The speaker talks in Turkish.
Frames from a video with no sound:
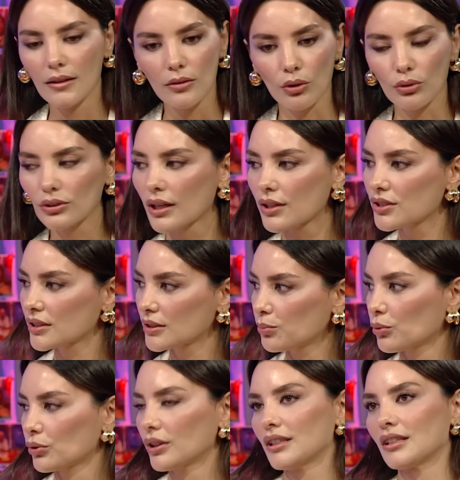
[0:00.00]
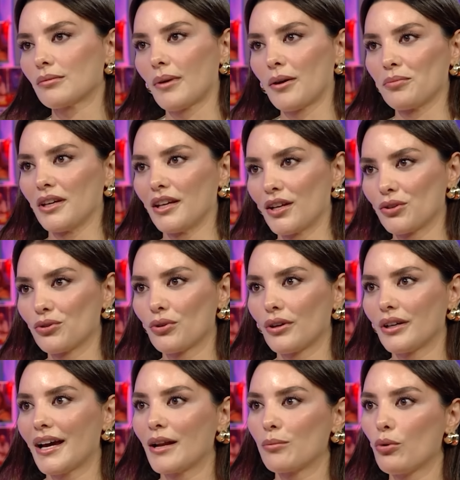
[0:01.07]
Ondan çıkıp ona girmem gerekiyor.
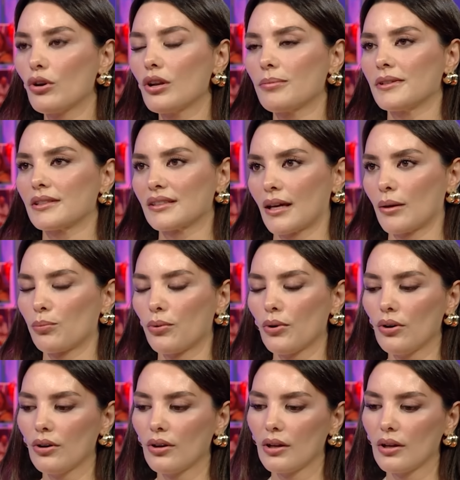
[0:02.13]
Yani böyle bir tempo.